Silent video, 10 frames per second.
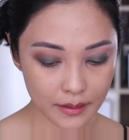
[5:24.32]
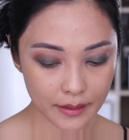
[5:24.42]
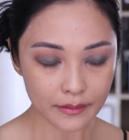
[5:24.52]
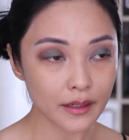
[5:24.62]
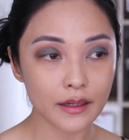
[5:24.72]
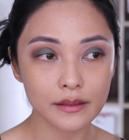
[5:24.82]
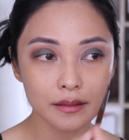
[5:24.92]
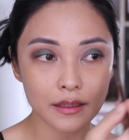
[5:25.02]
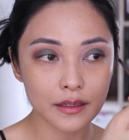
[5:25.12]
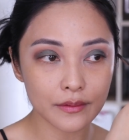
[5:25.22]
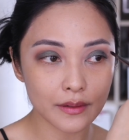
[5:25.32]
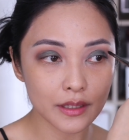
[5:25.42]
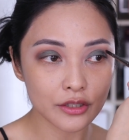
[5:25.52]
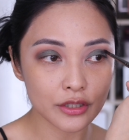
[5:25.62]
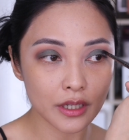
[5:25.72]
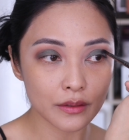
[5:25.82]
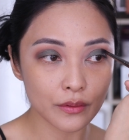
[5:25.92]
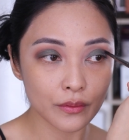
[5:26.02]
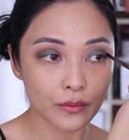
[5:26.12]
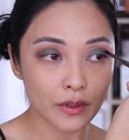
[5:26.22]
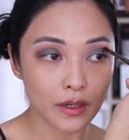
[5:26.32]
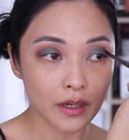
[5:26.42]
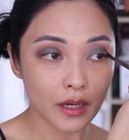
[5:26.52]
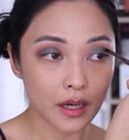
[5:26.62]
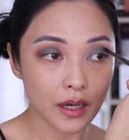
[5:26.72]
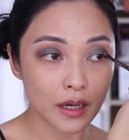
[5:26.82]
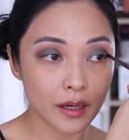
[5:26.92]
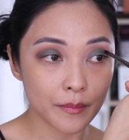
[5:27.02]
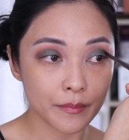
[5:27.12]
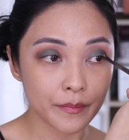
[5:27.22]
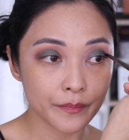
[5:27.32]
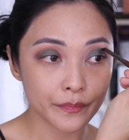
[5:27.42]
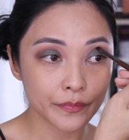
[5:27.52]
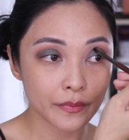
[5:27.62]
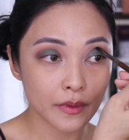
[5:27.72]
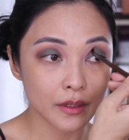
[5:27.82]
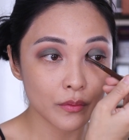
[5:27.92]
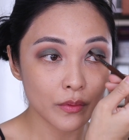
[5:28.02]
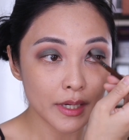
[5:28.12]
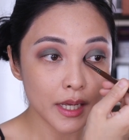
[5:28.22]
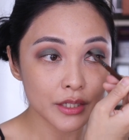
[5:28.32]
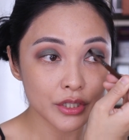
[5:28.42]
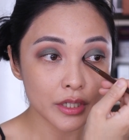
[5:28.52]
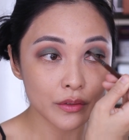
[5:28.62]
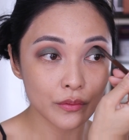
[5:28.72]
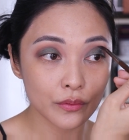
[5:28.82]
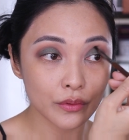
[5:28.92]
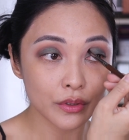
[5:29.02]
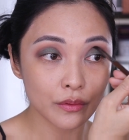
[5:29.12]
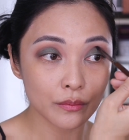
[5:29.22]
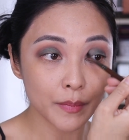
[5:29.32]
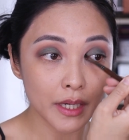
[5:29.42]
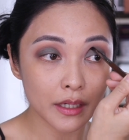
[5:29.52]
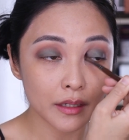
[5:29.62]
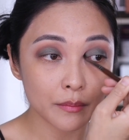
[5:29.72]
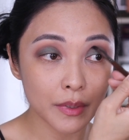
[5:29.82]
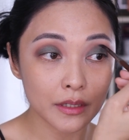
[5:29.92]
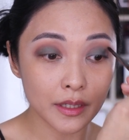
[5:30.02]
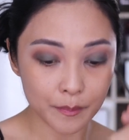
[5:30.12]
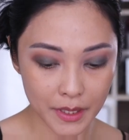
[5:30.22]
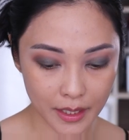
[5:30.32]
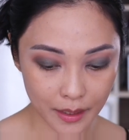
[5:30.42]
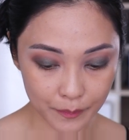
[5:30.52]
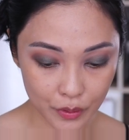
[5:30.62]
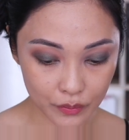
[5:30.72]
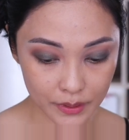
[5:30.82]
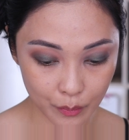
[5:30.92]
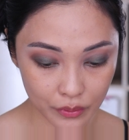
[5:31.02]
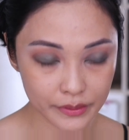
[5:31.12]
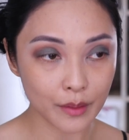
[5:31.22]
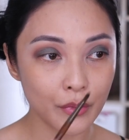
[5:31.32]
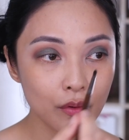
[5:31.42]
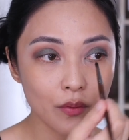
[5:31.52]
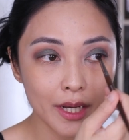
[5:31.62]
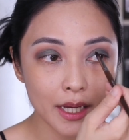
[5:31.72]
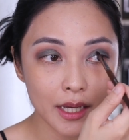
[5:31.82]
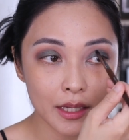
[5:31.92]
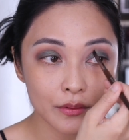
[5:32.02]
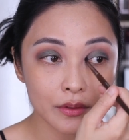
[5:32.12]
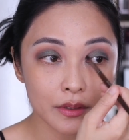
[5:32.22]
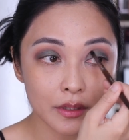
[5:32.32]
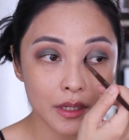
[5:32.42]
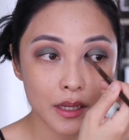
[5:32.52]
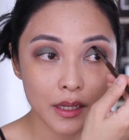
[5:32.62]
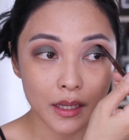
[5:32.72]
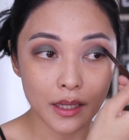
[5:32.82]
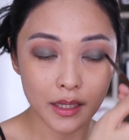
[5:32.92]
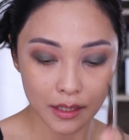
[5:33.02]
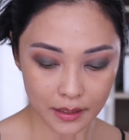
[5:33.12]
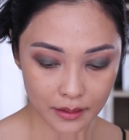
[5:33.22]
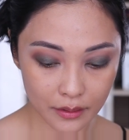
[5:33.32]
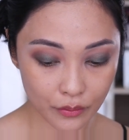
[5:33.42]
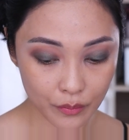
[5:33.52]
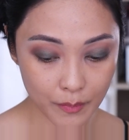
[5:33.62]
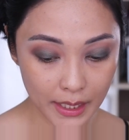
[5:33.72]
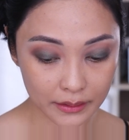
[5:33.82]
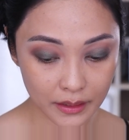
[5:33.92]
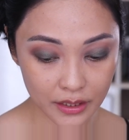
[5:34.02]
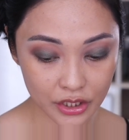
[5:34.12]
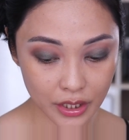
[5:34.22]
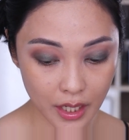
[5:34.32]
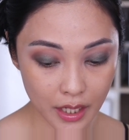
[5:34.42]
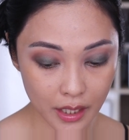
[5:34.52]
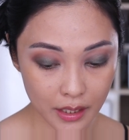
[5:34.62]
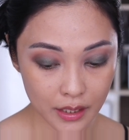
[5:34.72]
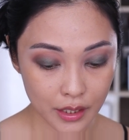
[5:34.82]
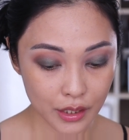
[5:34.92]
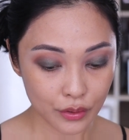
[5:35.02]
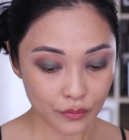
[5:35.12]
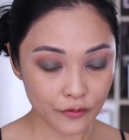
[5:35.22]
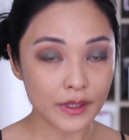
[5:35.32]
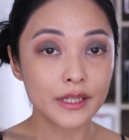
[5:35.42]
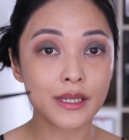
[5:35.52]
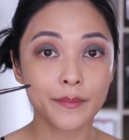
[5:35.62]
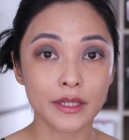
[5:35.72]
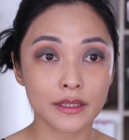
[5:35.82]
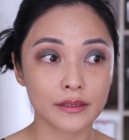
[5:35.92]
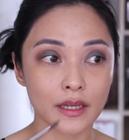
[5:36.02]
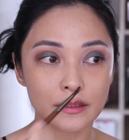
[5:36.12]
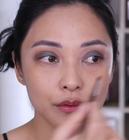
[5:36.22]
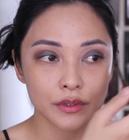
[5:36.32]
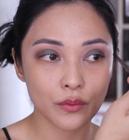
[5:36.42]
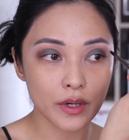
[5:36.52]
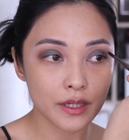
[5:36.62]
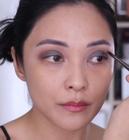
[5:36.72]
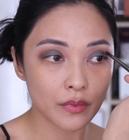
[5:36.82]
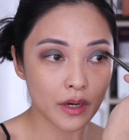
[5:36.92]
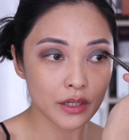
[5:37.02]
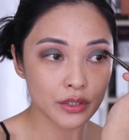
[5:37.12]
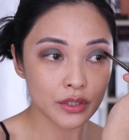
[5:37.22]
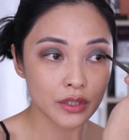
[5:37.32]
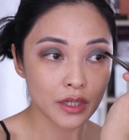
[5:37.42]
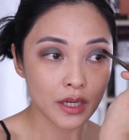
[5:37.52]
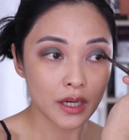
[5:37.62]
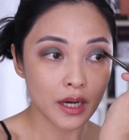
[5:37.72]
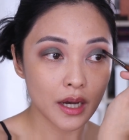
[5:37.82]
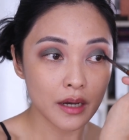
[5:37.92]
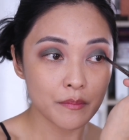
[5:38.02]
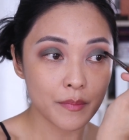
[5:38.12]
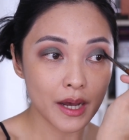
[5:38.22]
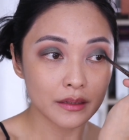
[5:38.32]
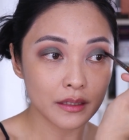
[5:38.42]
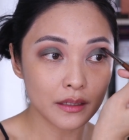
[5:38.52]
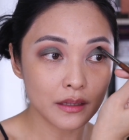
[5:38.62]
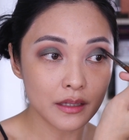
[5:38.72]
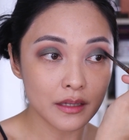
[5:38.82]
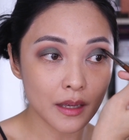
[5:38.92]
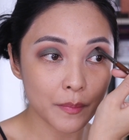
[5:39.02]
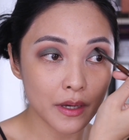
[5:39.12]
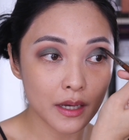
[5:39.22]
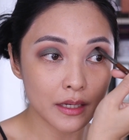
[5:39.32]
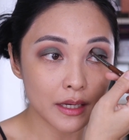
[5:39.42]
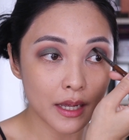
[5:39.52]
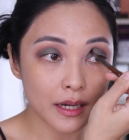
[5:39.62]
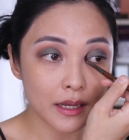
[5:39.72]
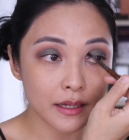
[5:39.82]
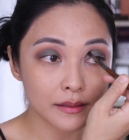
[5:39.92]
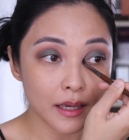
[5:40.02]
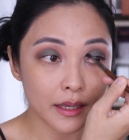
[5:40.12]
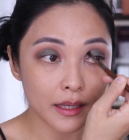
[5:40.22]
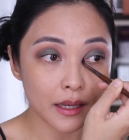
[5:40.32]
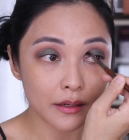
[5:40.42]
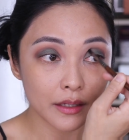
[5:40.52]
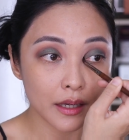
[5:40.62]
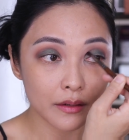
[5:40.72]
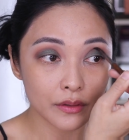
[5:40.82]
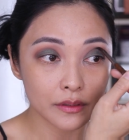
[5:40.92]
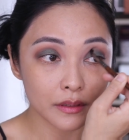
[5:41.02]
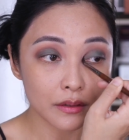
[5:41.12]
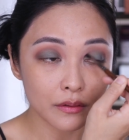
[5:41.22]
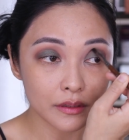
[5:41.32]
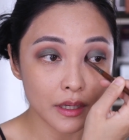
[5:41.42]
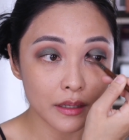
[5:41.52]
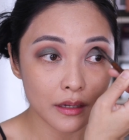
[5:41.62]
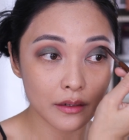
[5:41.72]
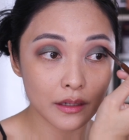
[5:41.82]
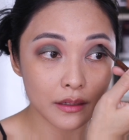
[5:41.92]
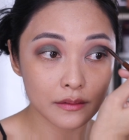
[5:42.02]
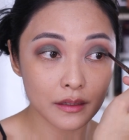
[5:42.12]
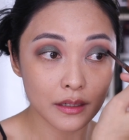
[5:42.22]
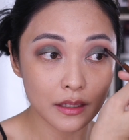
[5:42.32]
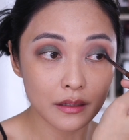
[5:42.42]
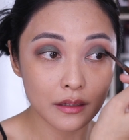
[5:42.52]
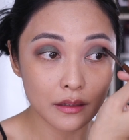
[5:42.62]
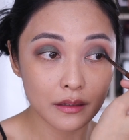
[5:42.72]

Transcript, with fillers: ganda guys talaga nung eyeshadow. Um, wala siya yung, yung parang pag nag-pick up, yung sabog-sabog, walang ganun. And kung battery siya, yung feel niya pag nagsasawsaw ka ng brush, ang battery din niya pag kanilalagay sa eye area, or sa, ito, sa eye area, sa lid.